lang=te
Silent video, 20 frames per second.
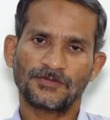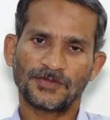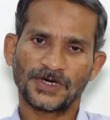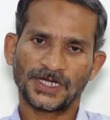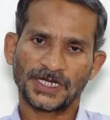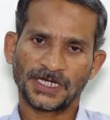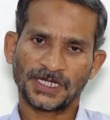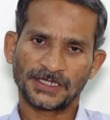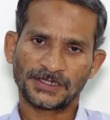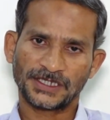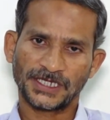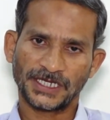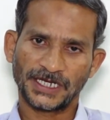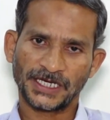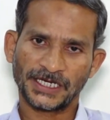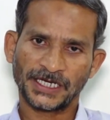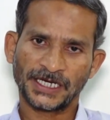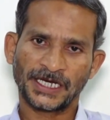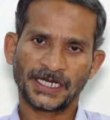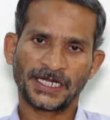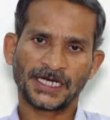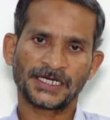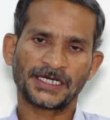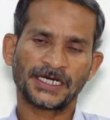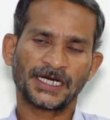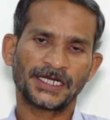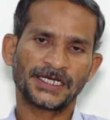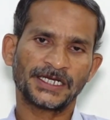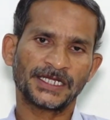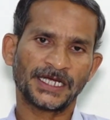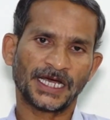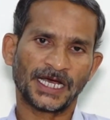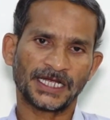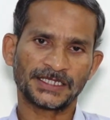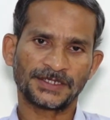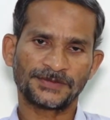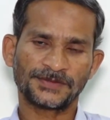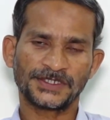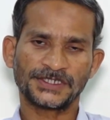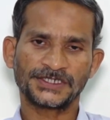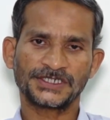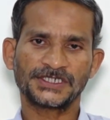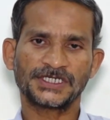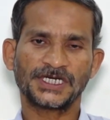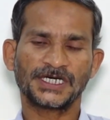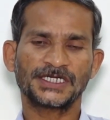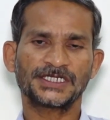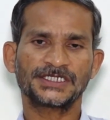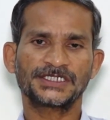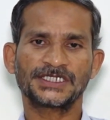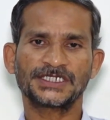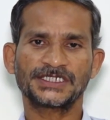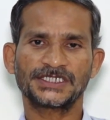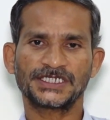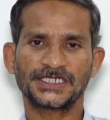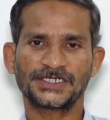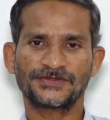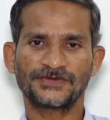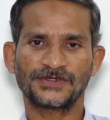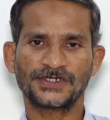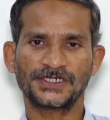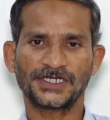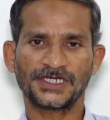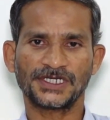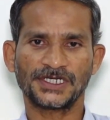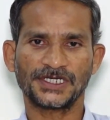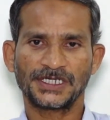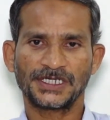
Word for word: మన తెలంగాణకు కానీ ఆంధ్రప్రదేశ్కి కానీ చేసినటువంటి